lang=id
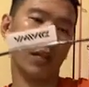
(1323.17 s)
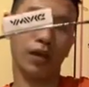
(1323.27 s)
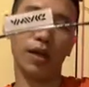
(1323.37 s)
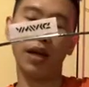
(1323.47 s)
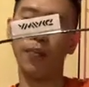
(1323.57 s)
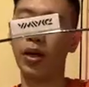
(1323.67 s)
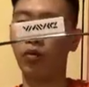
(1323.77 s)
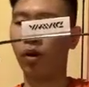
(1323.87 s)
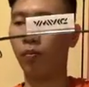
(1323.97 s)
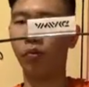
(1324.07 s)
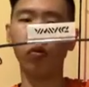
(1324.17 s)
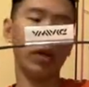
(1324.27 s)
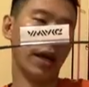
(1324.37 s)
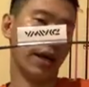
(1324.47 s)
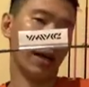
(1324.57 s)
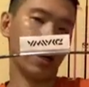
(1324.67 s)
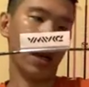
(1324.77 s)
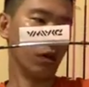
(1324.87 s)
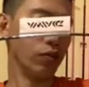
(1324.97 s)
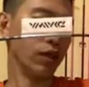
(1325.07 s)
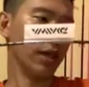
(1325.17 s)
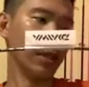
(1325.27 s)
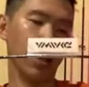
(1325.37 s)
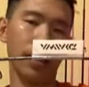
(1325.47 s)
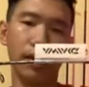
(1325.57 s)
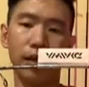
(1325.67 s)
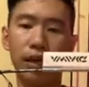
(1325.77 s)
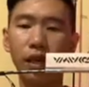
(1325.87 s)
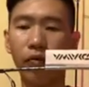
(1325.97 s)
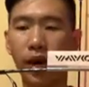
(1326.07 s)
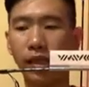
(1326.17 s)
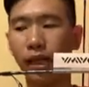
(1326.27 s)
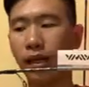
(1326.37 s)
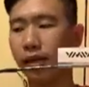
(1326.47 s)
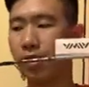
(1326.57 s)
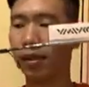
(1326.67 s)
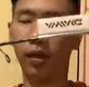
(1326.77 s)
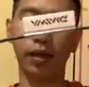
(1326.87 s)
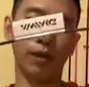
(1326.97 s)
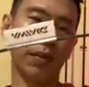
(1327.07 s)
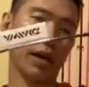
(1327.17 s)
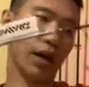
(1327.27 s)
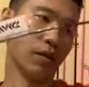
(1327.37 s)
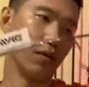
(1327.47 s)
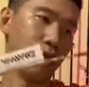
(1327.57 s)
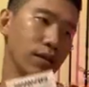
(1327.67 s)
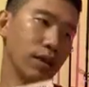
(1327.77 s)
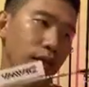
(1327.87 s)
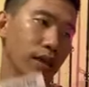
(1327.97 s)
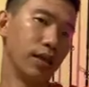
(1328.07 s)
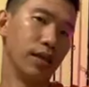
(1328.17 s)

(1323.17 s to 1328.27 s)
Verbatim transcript: ya 820 ya kakunya ya segini wajar emang kakunya segini